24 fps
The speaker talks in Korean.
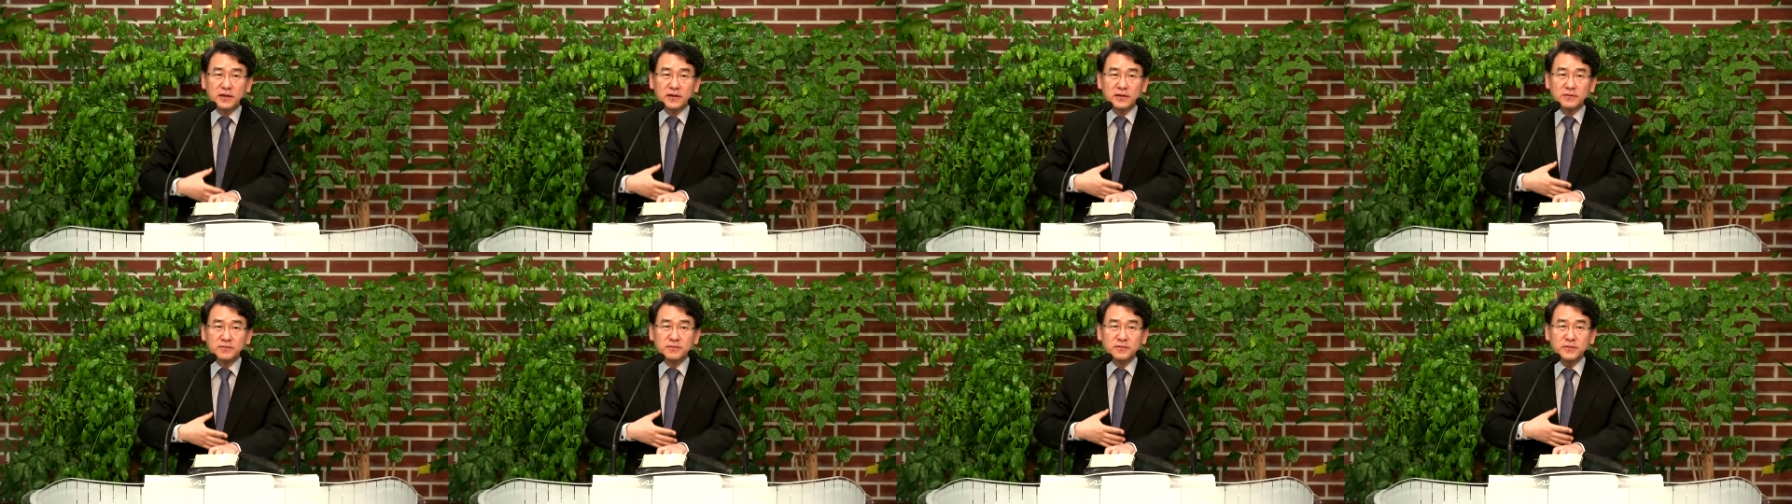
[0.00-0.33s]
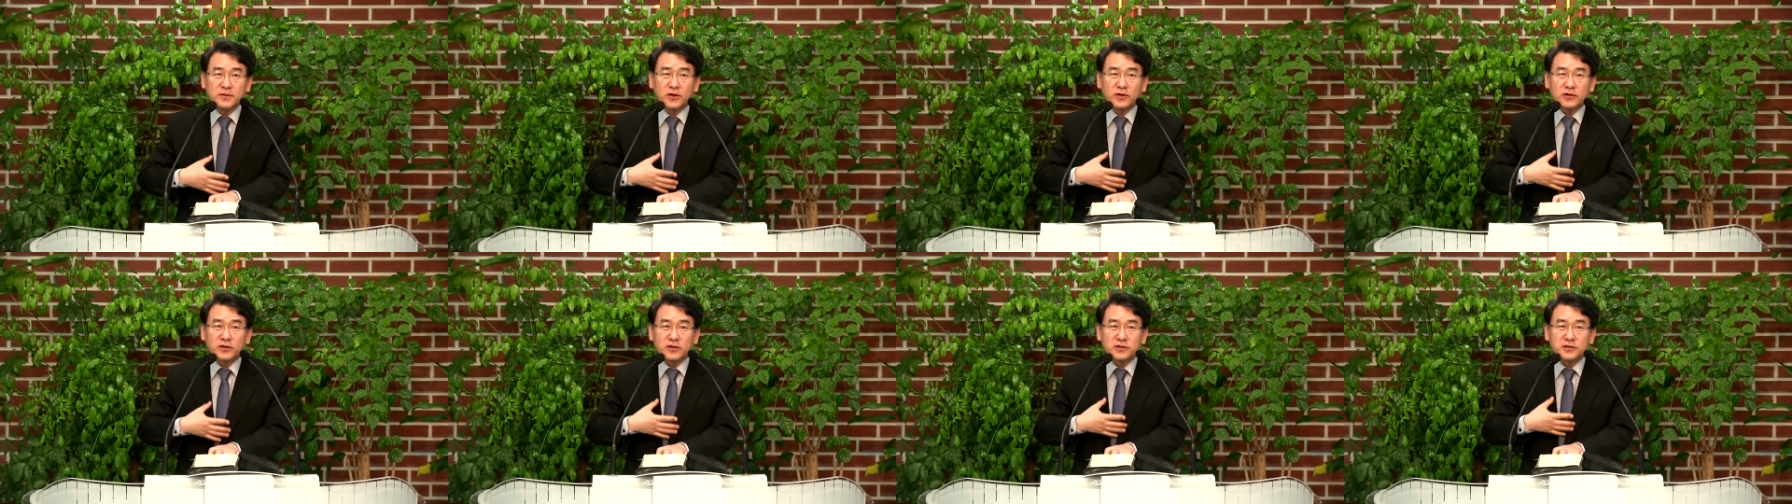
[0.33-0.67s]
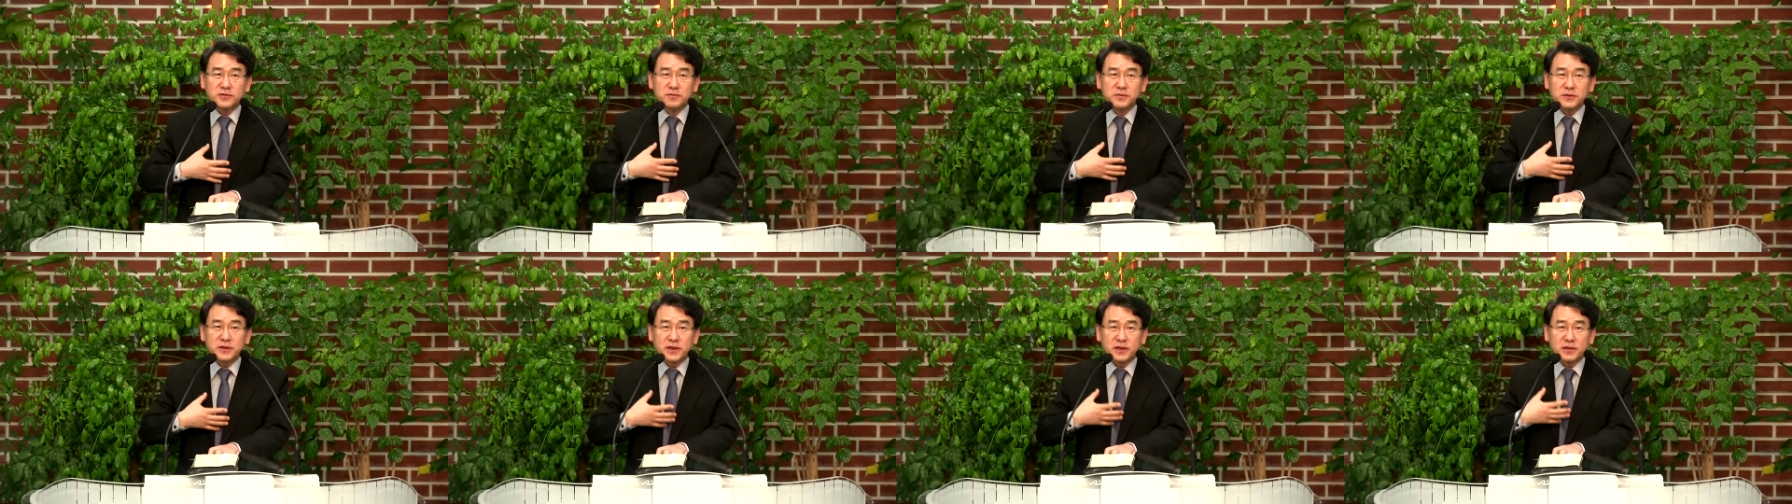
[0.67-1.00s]
음?
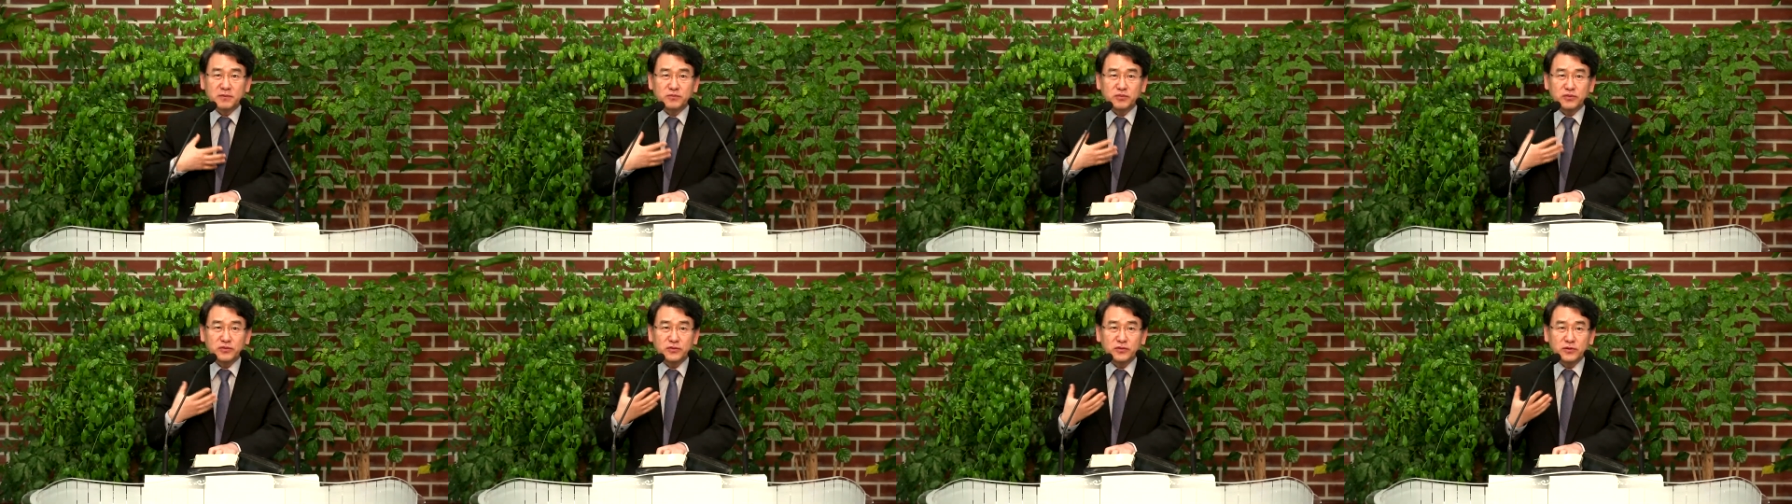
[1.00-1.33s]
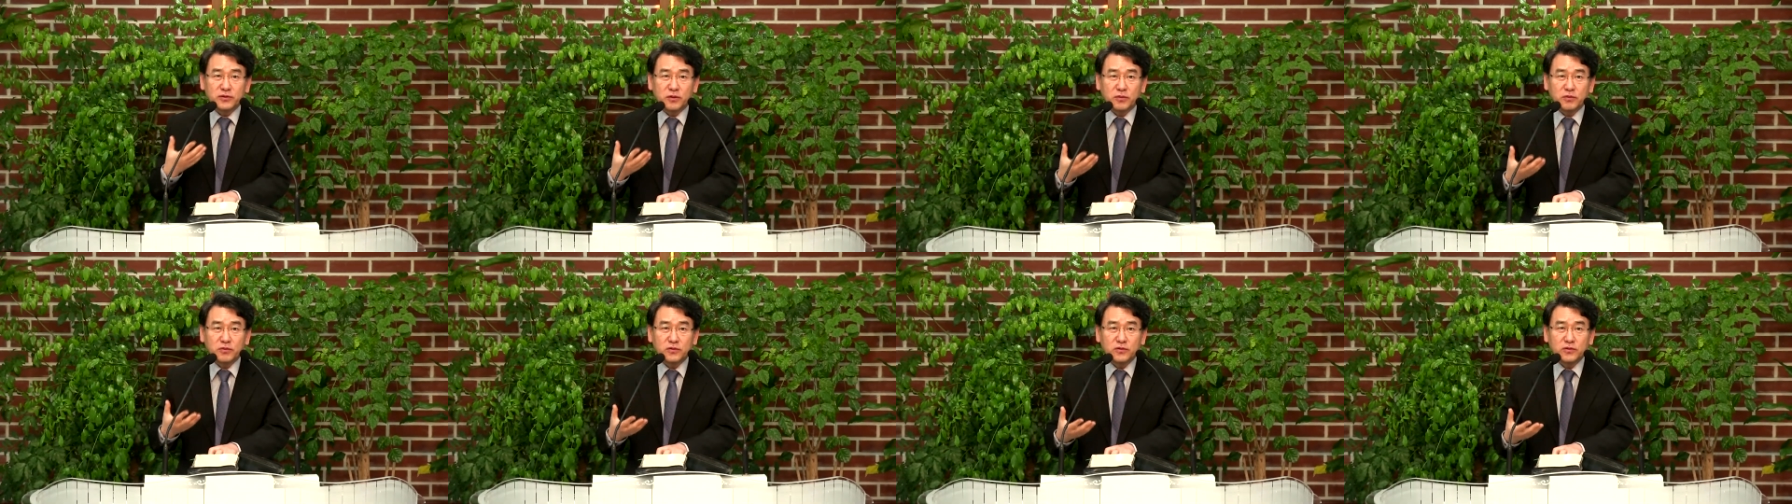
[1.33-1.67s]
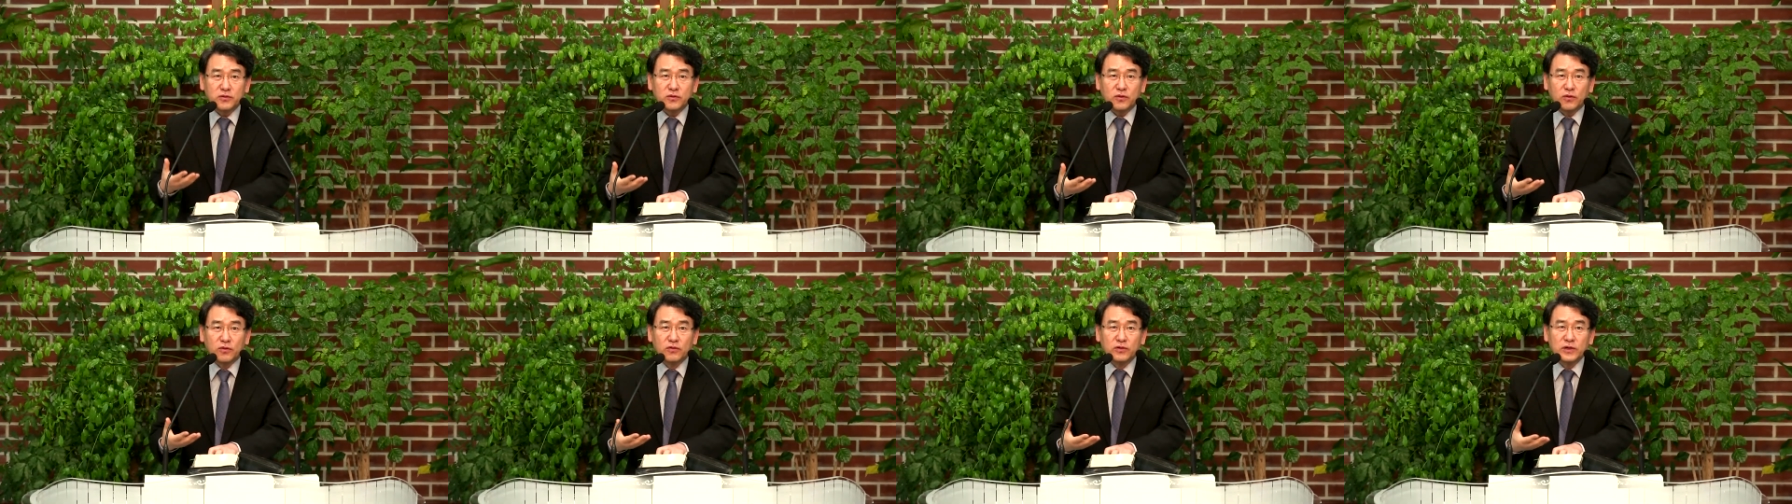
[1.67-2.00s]
어떻습니까?
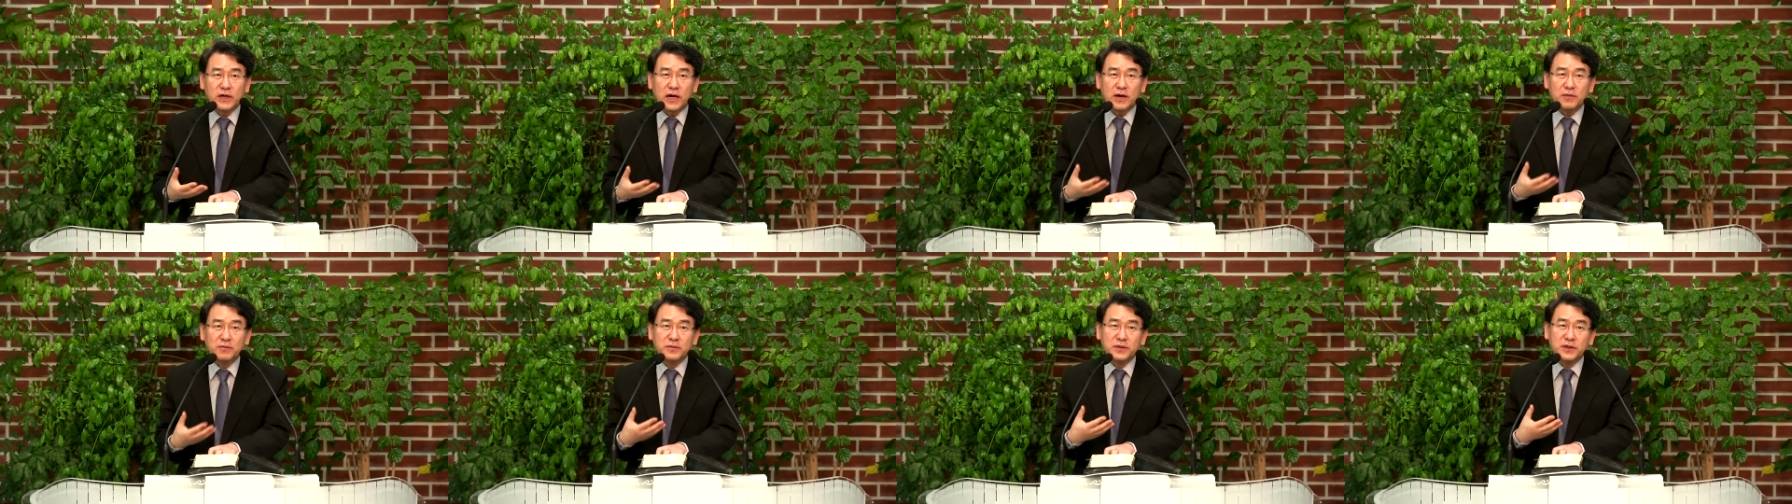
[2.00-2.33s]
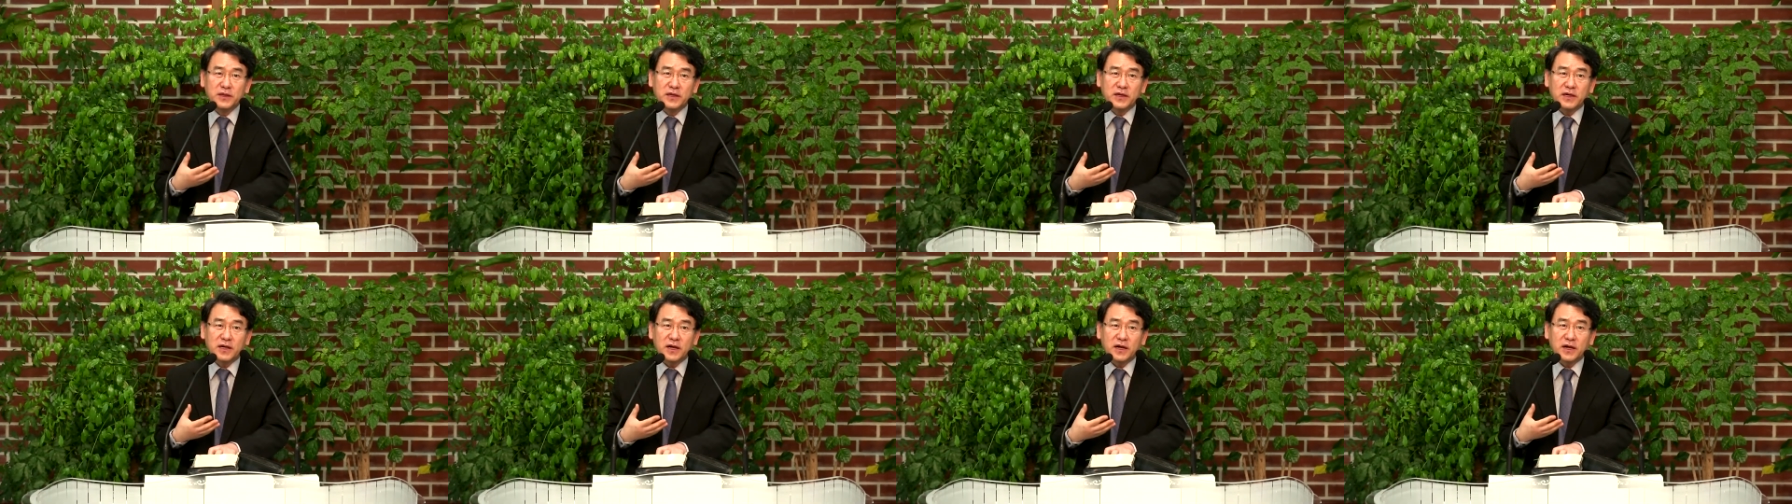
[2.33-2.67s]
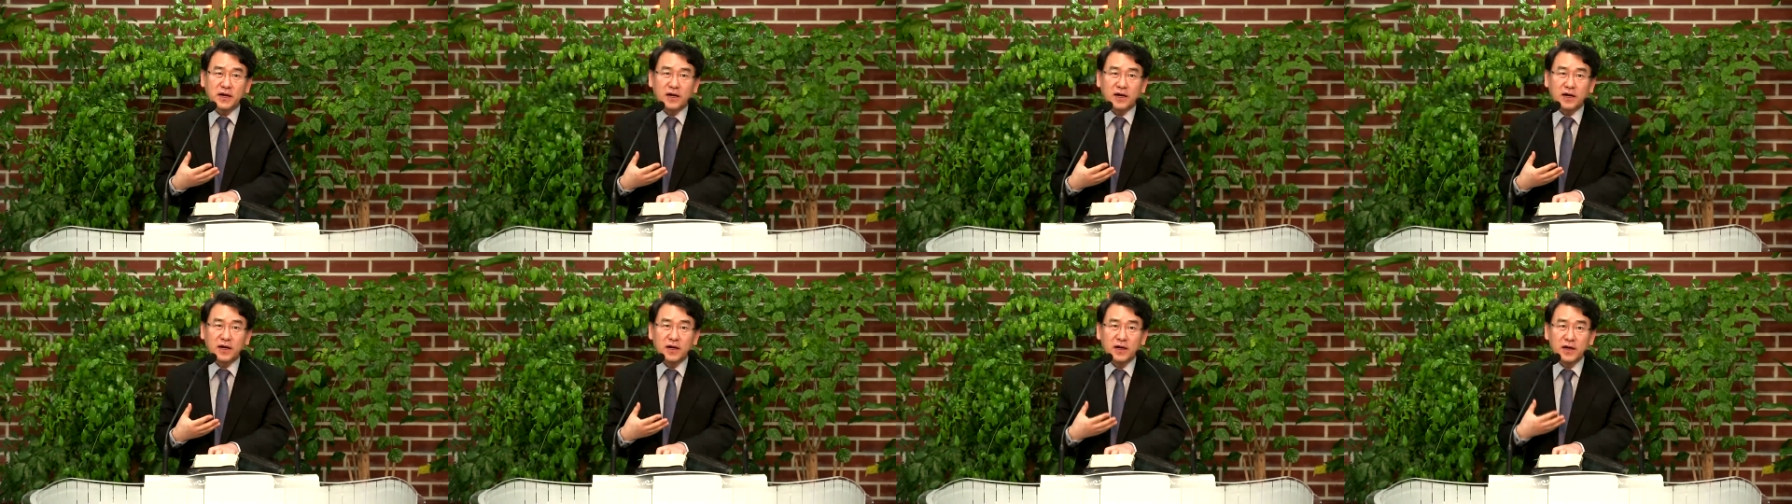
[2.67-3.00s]
부드럽고
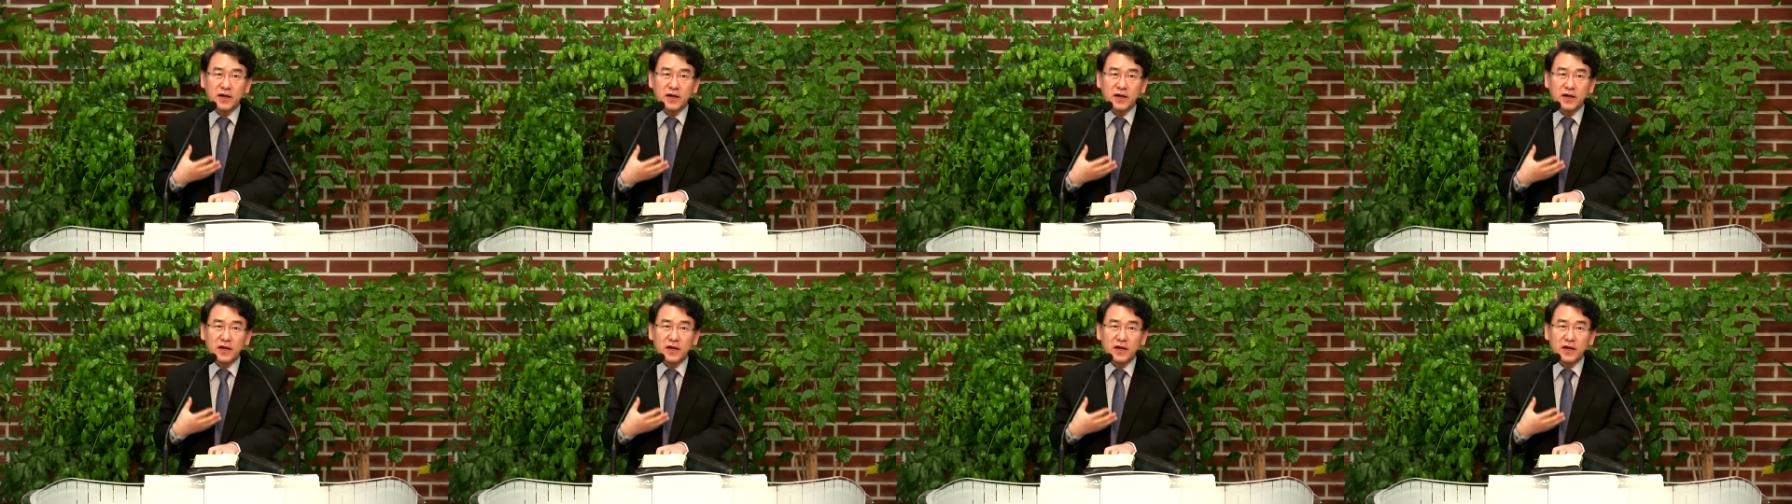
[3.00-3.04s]
온화합니까?